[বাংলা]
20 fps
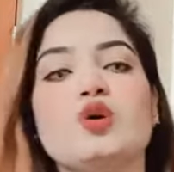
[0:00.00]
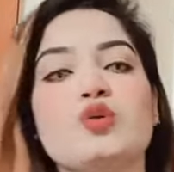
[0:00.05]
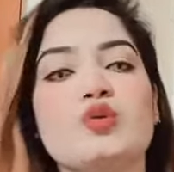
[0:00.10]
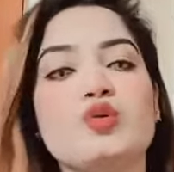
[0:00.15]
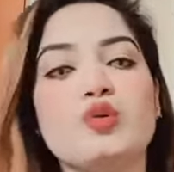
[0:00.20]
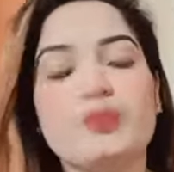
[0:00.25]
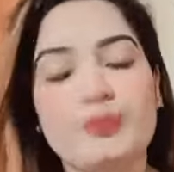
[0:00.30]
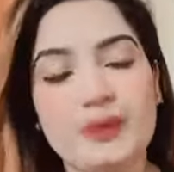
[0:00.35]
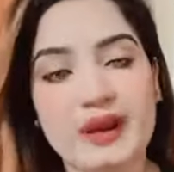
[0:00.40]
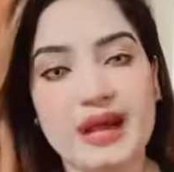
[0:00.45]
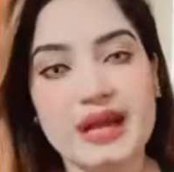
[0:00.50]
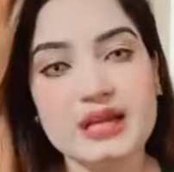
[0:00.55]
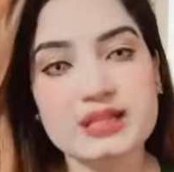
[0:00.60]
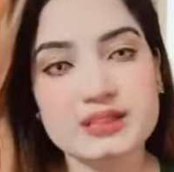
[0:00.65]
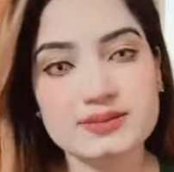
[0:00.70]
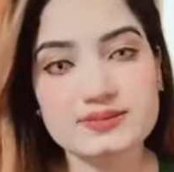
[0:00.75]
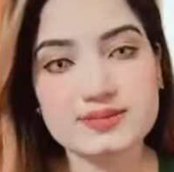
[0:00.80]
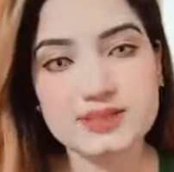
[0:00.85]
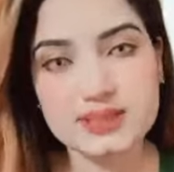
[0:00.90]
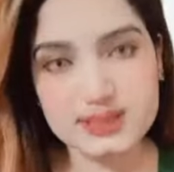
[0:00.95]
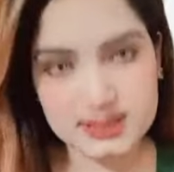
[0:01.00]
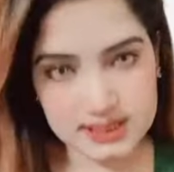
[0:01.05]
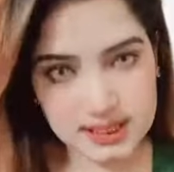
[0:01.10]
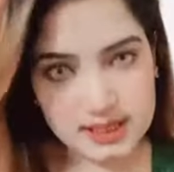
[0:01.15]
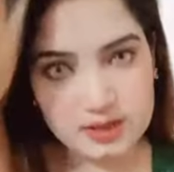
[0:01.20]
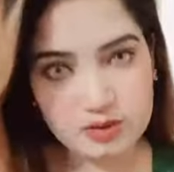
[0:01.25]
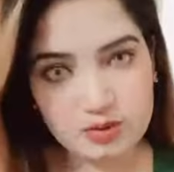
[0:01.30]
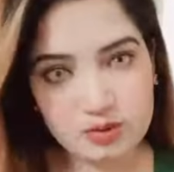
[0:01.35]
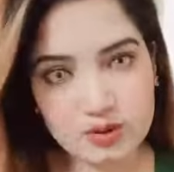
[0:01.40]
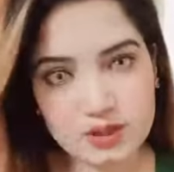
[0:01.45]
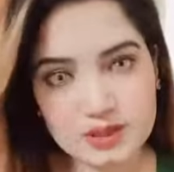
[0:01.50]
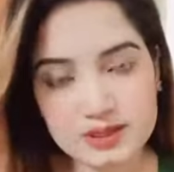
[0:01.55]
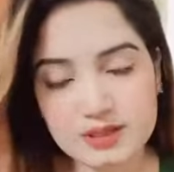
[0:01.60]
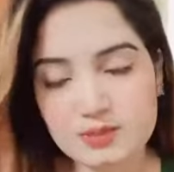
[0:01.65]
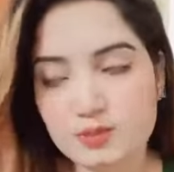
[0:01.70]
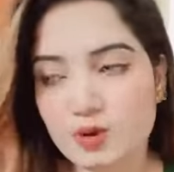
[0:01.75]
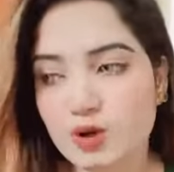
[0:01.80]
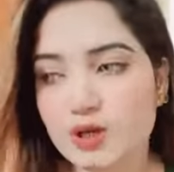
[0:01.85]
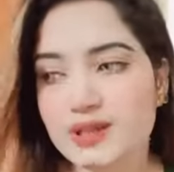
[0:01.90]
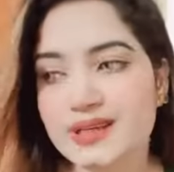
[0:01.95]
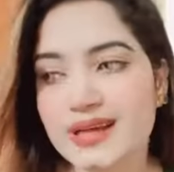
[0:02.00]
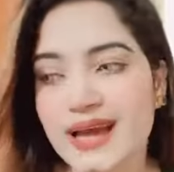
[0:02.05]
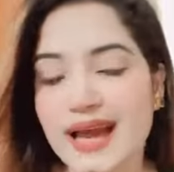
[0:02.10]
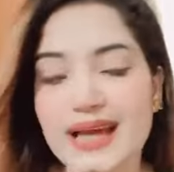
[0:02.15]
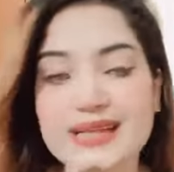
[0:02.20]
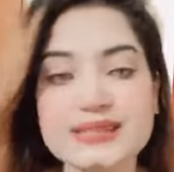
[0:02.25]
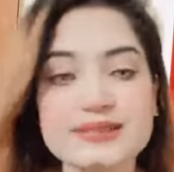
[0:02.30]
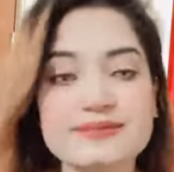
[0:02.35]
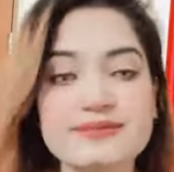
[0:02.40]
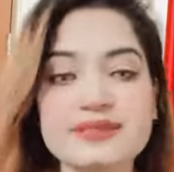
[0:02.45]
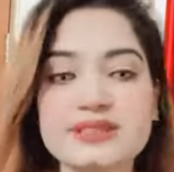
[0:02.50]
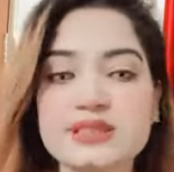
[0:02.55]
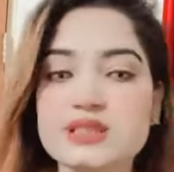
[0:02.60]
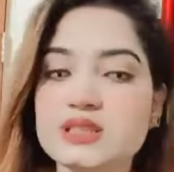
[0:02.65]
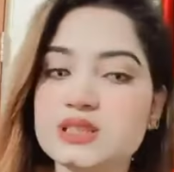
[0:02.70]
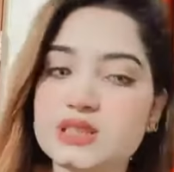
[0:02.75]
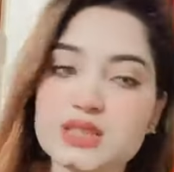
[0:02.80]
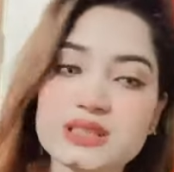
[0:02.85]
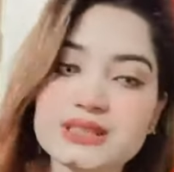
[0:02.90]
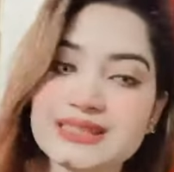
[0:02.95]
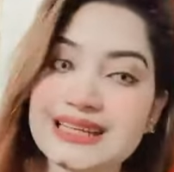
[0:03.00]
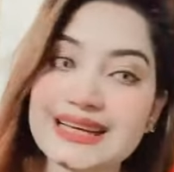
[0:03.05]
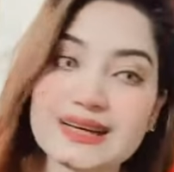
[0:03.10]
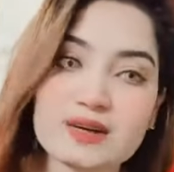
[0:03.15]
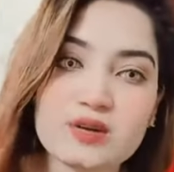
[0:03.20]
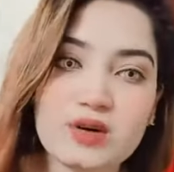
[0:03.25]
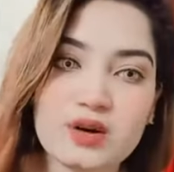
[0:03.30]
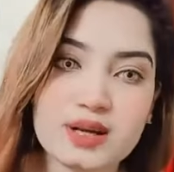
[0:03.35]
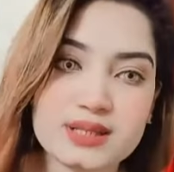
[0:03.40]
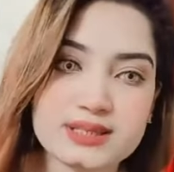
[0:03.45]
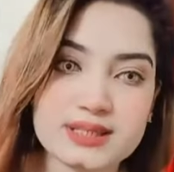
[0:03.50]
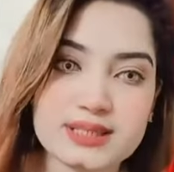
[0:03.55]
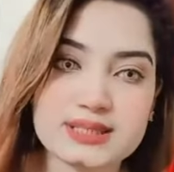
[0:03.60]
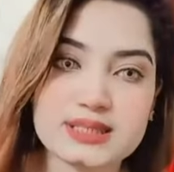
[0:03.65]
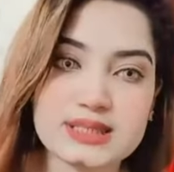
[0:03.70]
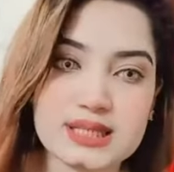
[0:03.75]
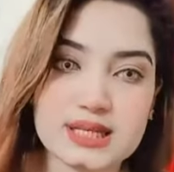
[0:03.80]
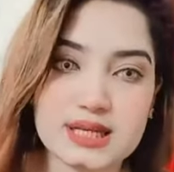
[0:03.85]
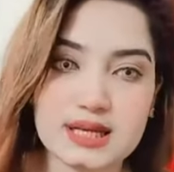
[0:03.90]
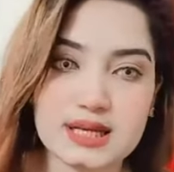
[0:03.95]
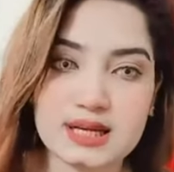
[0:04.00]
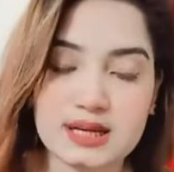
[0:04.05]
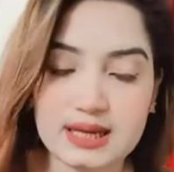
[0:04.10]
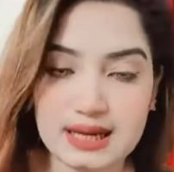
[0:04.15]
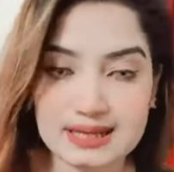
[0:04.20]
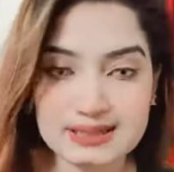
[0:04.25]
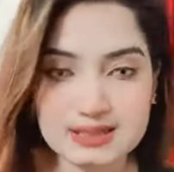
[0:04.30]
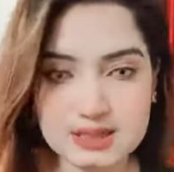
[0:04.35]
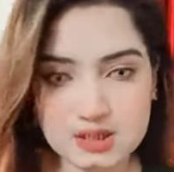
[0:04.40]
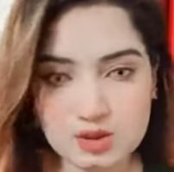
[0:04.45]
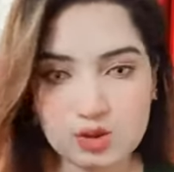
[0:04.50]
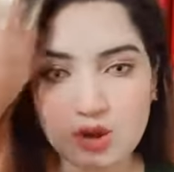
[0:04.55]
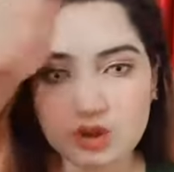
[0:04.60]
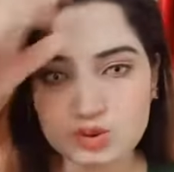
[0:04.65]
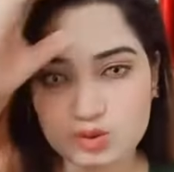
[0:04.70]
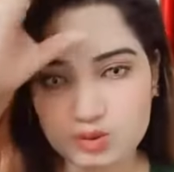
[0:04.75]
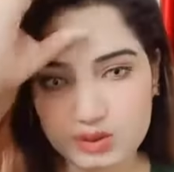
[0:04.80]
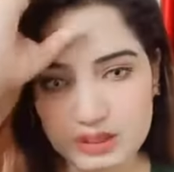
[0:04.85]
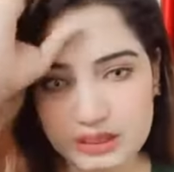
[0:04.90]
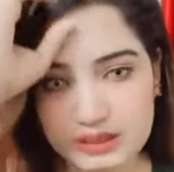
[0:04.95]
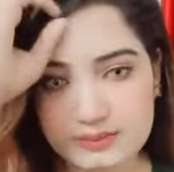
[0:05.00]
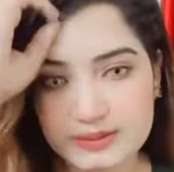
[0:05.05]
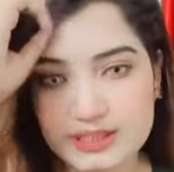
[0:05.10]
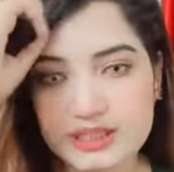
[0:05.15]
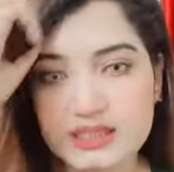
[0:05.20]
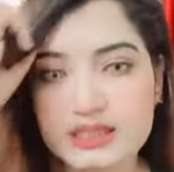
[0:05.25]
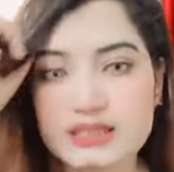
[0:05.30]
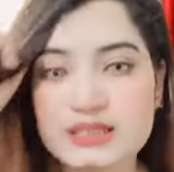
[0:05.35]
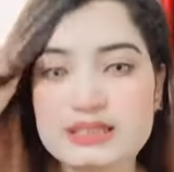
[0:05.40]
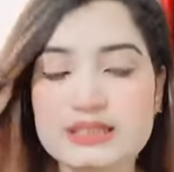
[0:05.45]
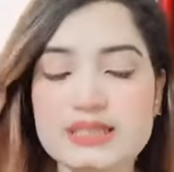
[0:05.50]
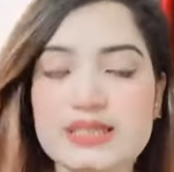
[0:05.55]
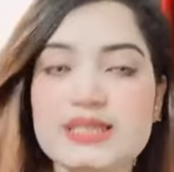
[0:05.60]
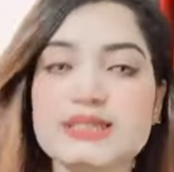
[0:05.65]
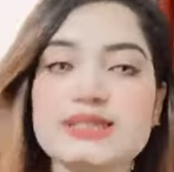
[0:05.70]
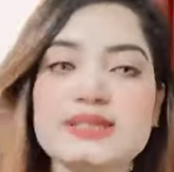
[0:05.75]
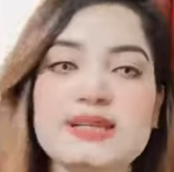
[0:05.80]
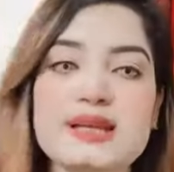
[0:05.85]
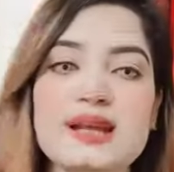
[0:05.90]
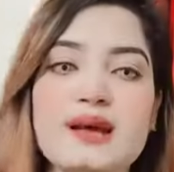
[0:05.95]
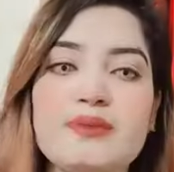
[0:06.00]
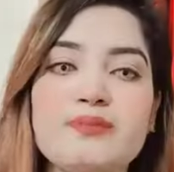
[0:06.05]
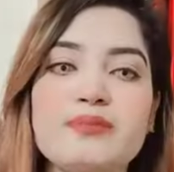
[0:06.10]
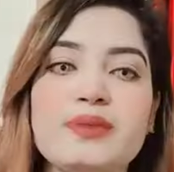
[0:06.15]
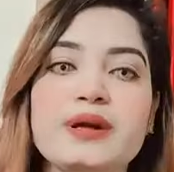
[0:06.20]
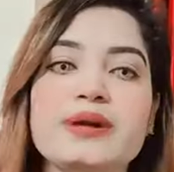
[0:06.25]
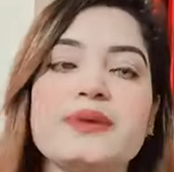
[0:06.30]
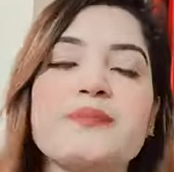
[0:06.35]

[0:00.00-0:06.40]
গ্রুপের অ্যাক্টিভিটি চেক করে দিব ওইটা অ্যাক্টিভিটিসটা চেক করা যাচ্ছে না লাস্ট গতদিন আমি দিতে চেয়েছিলাম বাট